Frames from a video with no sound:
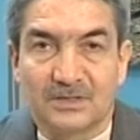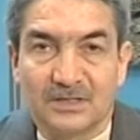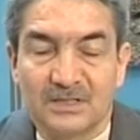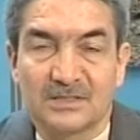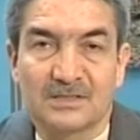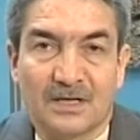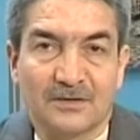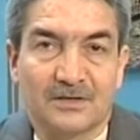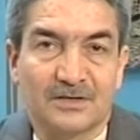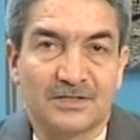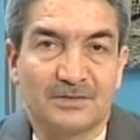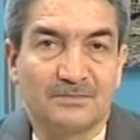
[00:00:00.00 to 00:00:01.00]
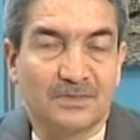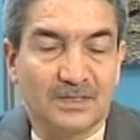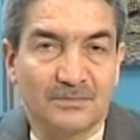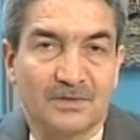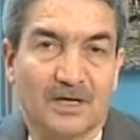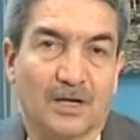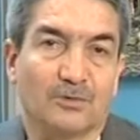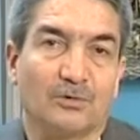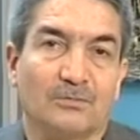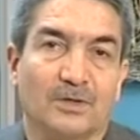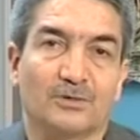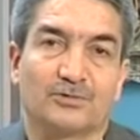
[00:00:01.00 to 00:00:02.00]
insanlar için bir imtihan
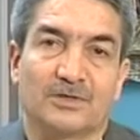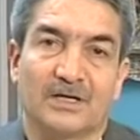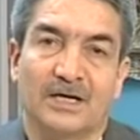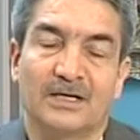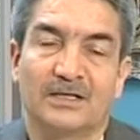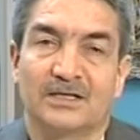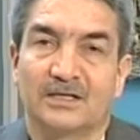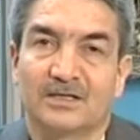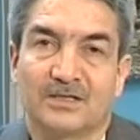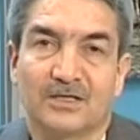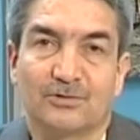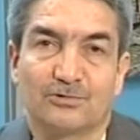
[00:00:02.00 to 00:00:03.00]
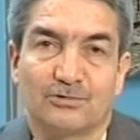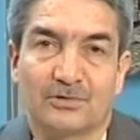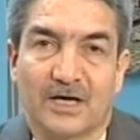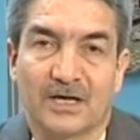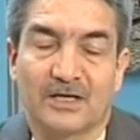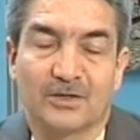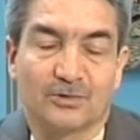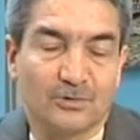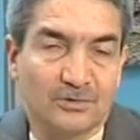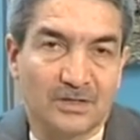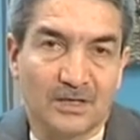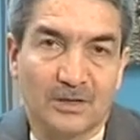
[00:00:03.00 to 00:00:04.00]
olmak üzere yeryüzüne
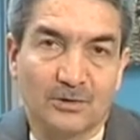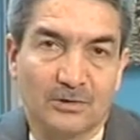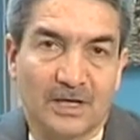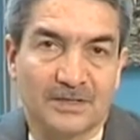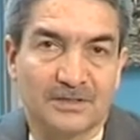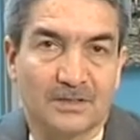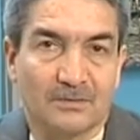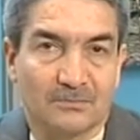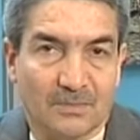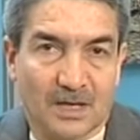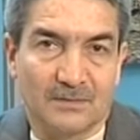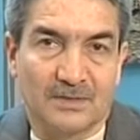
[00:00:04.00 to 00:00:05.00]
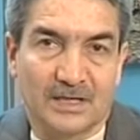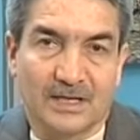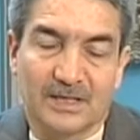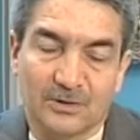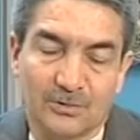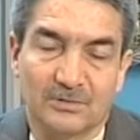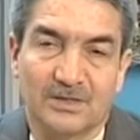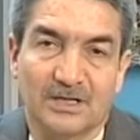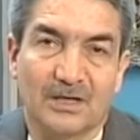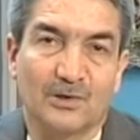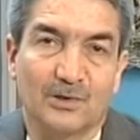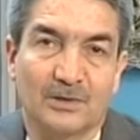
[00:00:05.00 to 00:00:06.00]
gönderiliyorlar. Babil'e
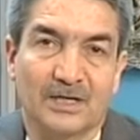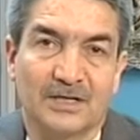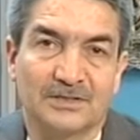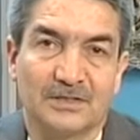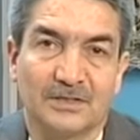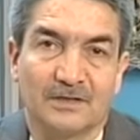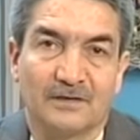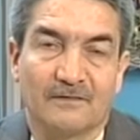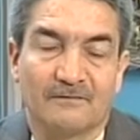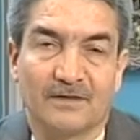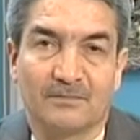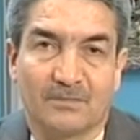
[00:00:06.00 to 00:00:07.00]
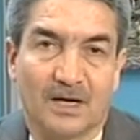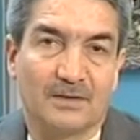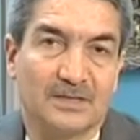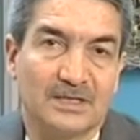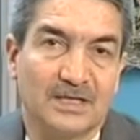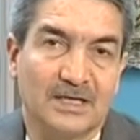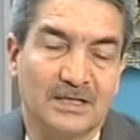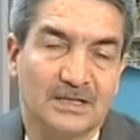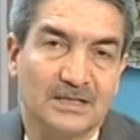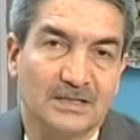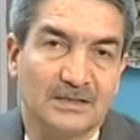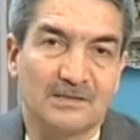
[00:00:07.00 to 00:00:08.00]
gönderiliyorlar ve Babil'de
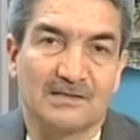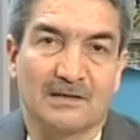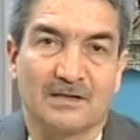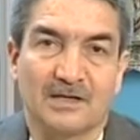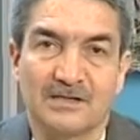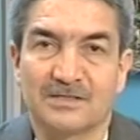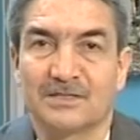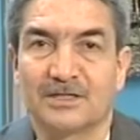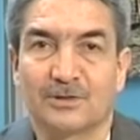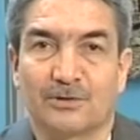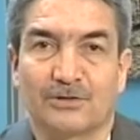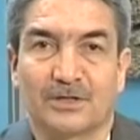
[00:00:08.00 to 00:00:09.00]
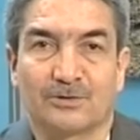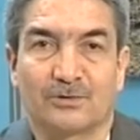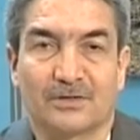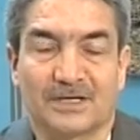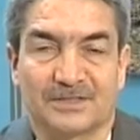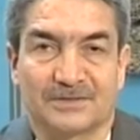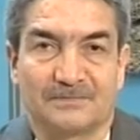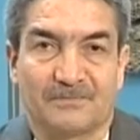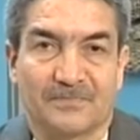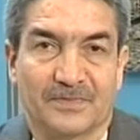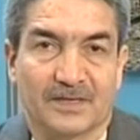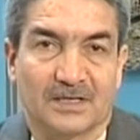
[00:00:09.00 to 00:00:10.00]
insanlara sihir öğretiyorlar.
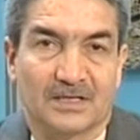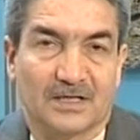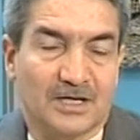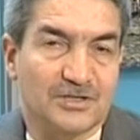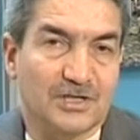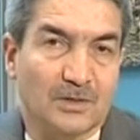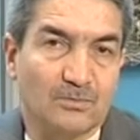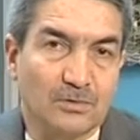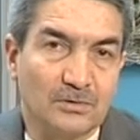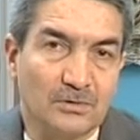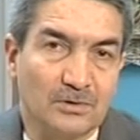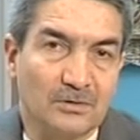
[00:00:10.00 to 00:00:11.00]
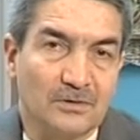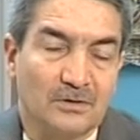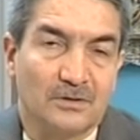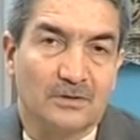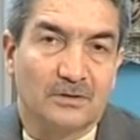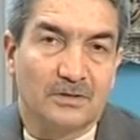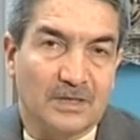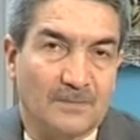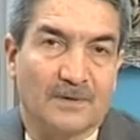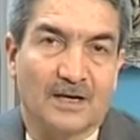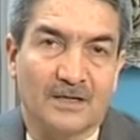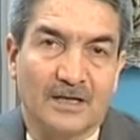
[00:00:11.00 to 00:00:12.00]
Ancak bunu
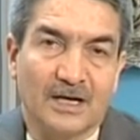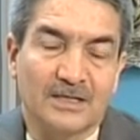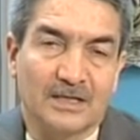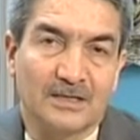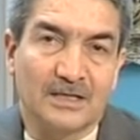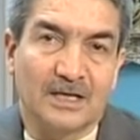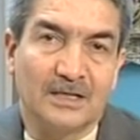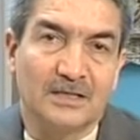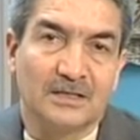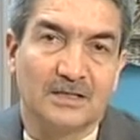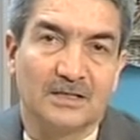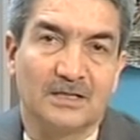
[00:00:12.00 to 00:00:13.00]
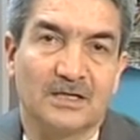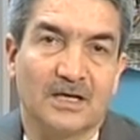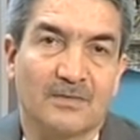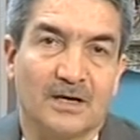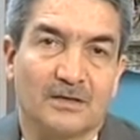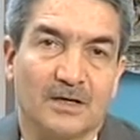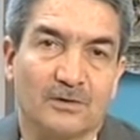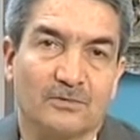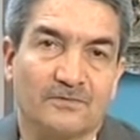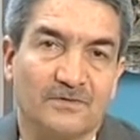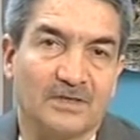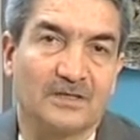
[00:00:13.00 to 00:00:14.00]
yaparlarken de inneme
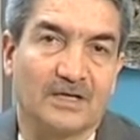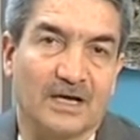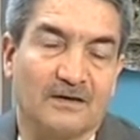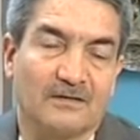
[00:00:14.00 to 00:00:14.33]
nahnu fitne